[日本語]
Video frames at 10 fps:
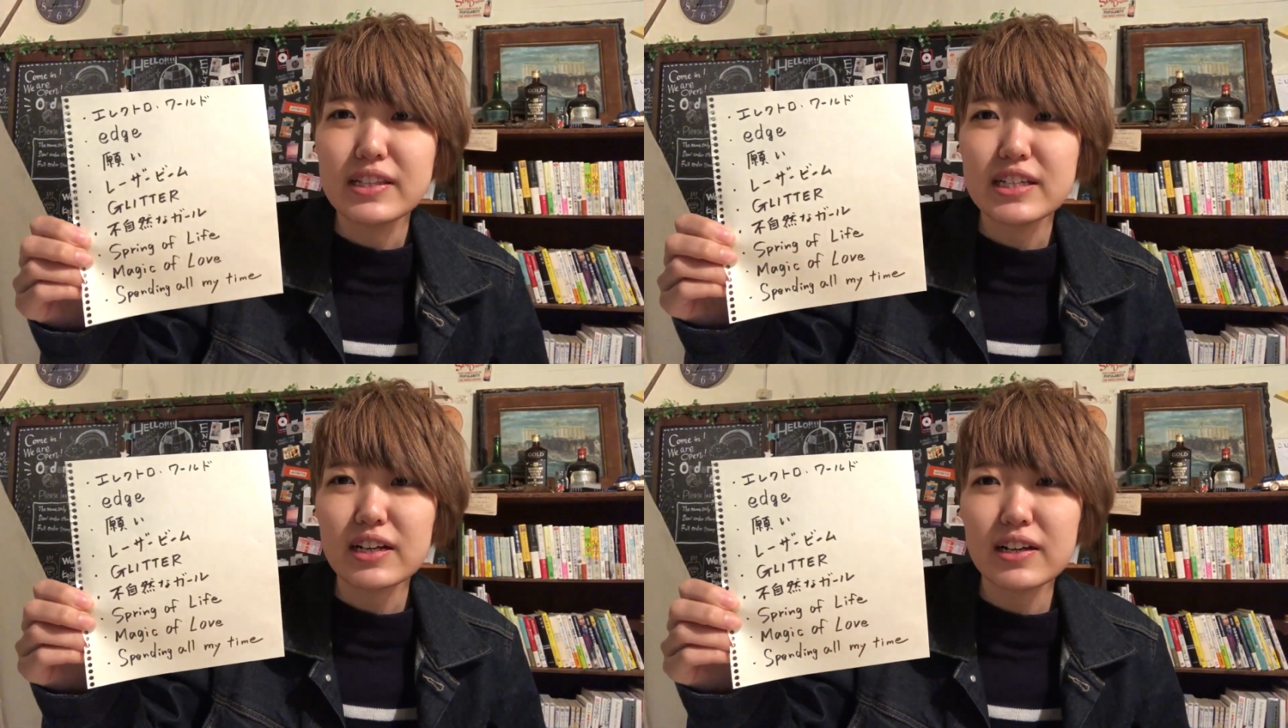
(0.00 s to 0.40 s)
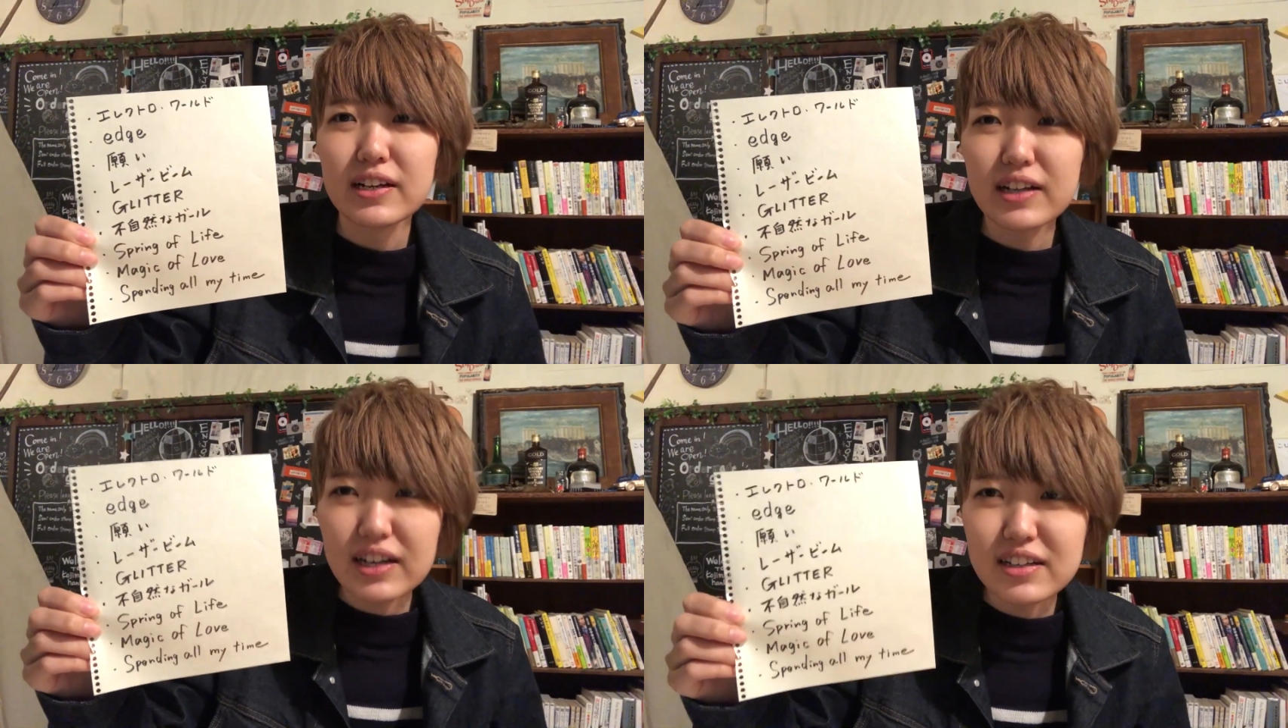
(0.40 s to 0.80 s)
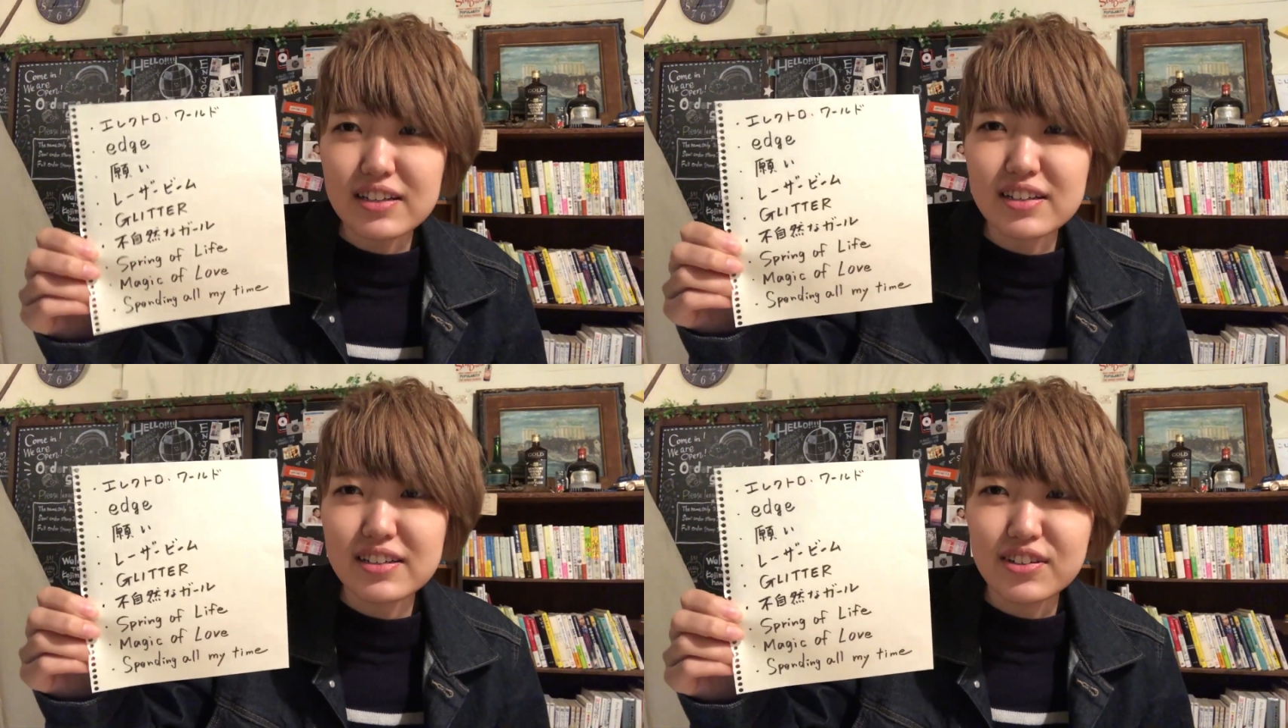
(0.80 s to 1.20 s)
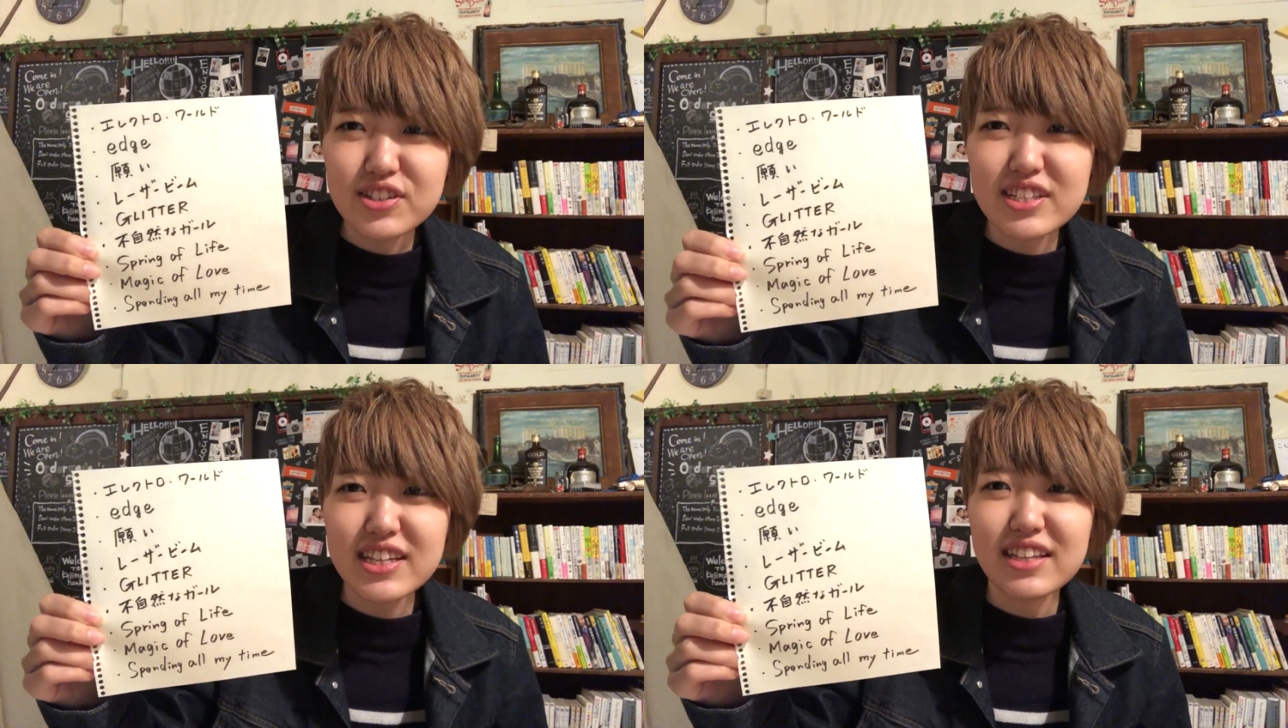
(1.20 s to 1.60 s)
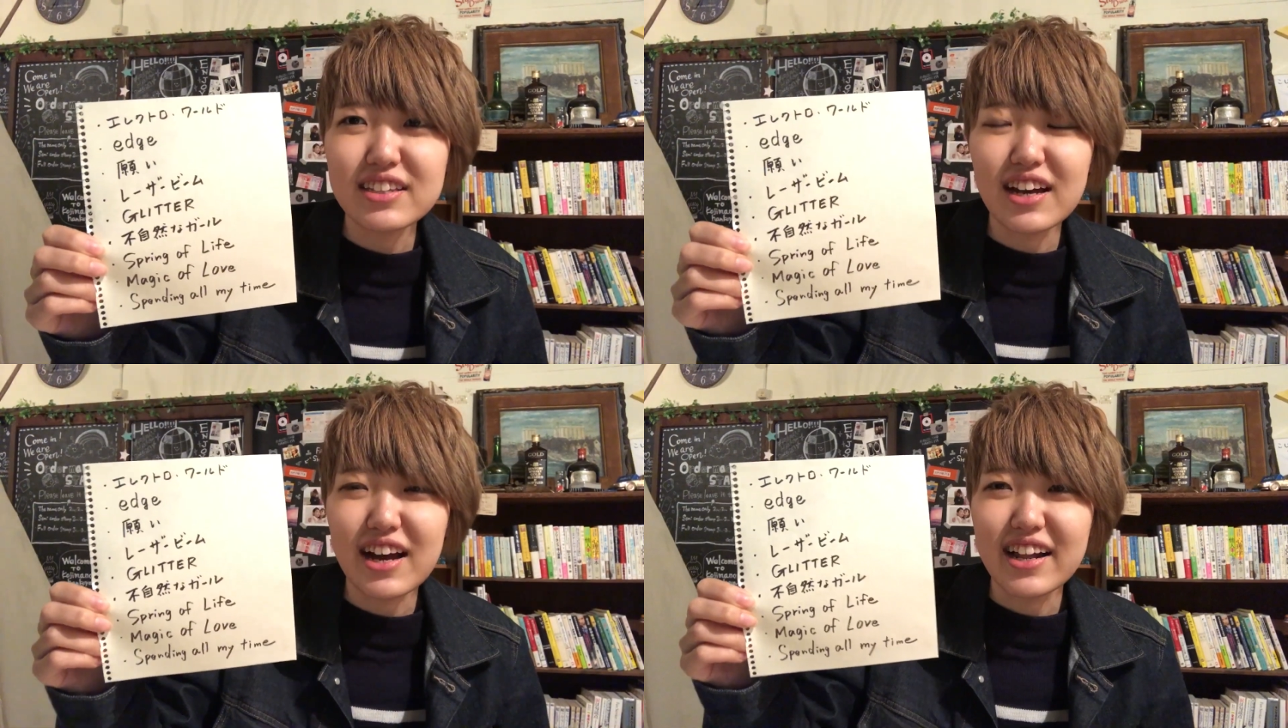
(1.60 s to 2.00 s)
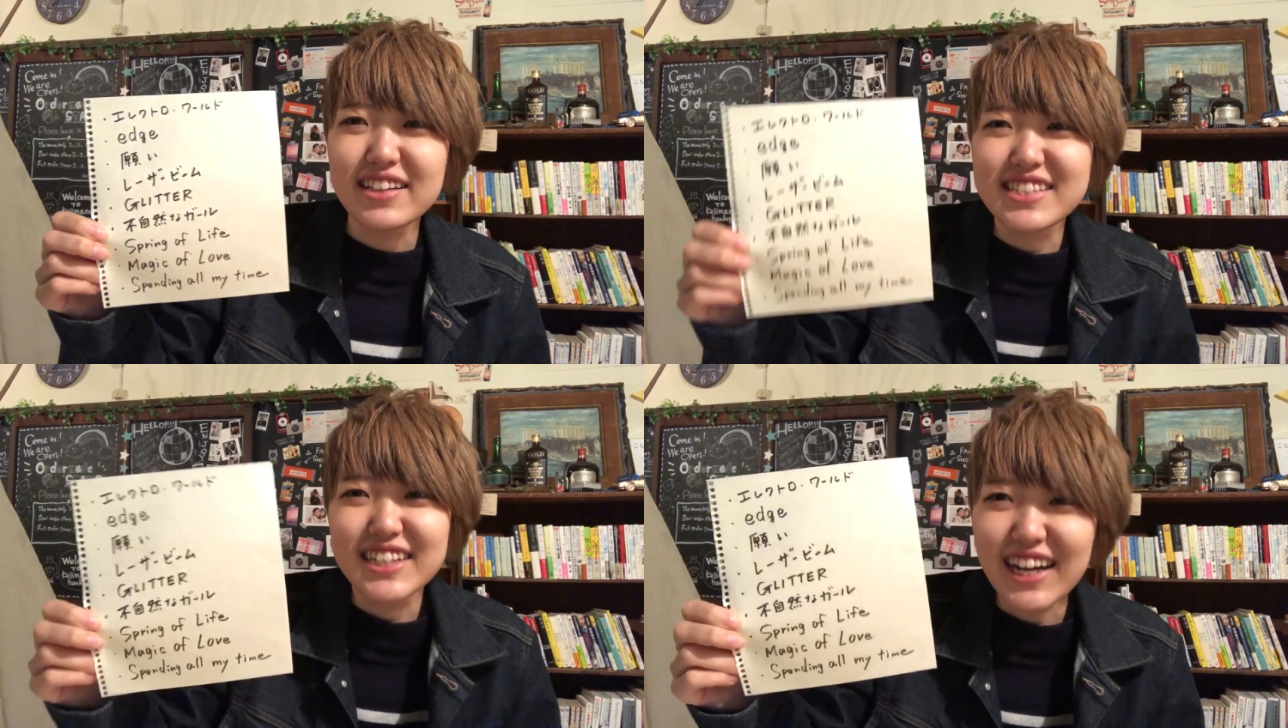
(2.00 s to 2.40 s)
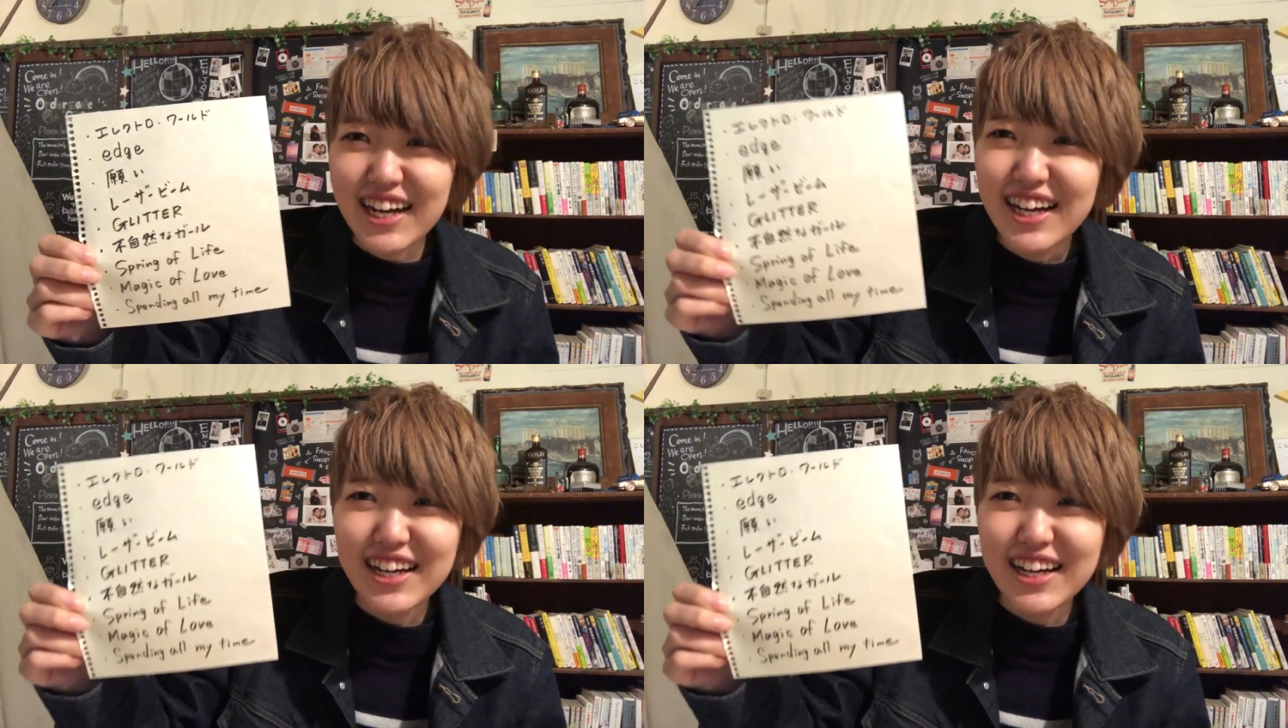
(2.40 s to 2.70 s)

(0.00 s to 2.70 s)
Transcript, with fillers: 若干不自然なアレンジが